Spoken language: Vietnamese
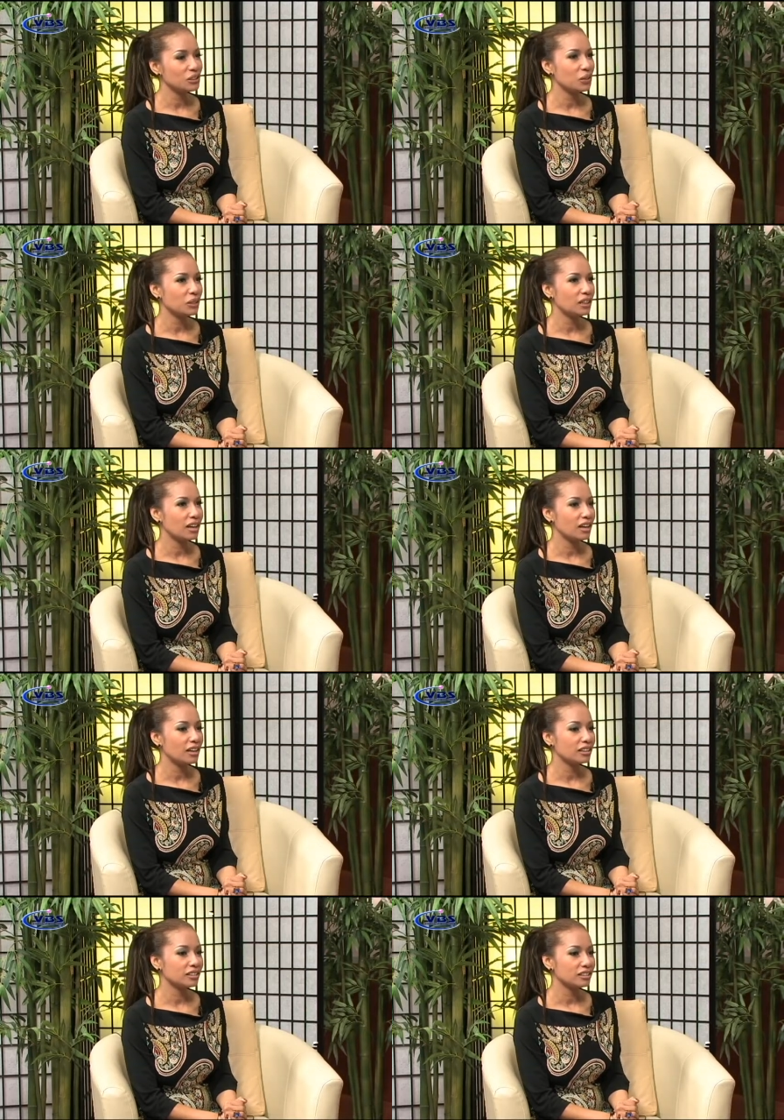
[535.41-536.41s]
rồi
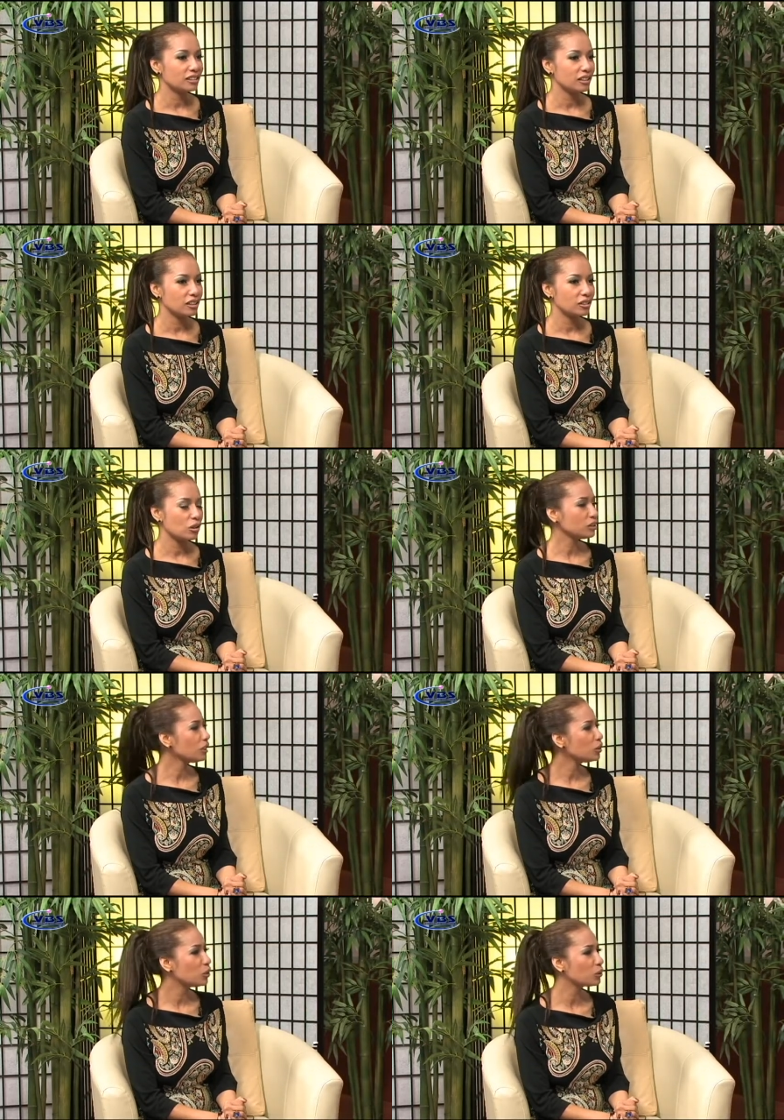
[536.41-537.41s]
à, à, có
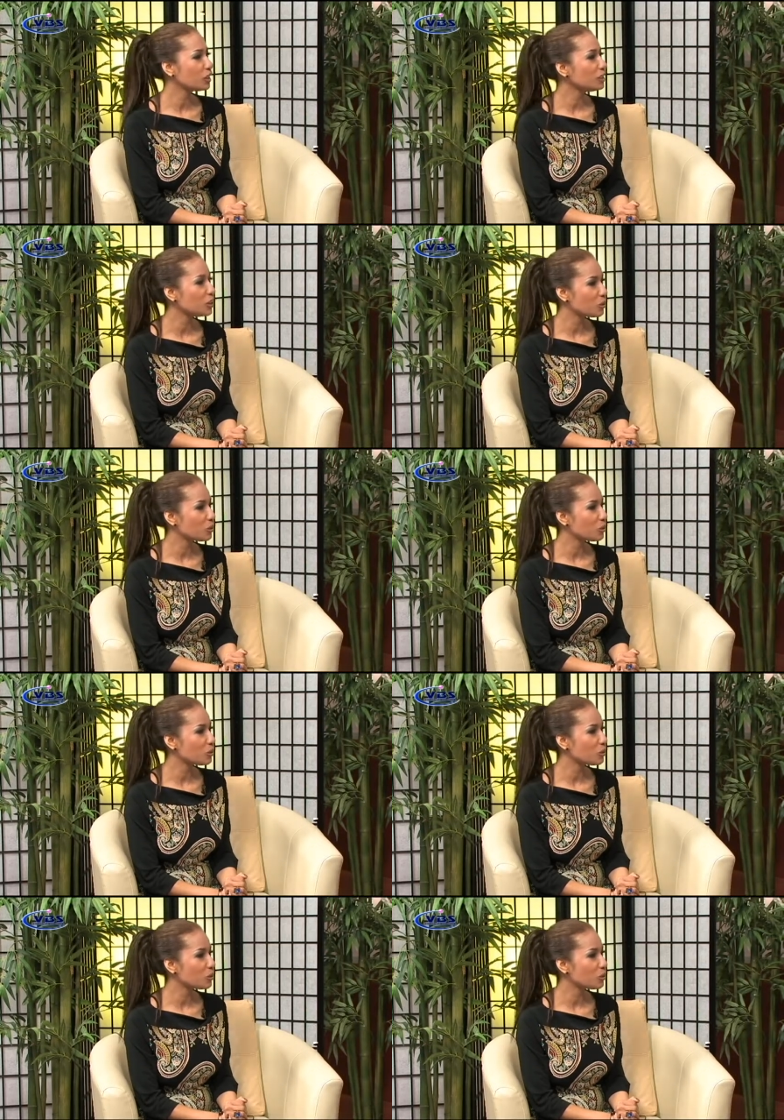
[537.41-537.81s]
rất nhiều rất nhiều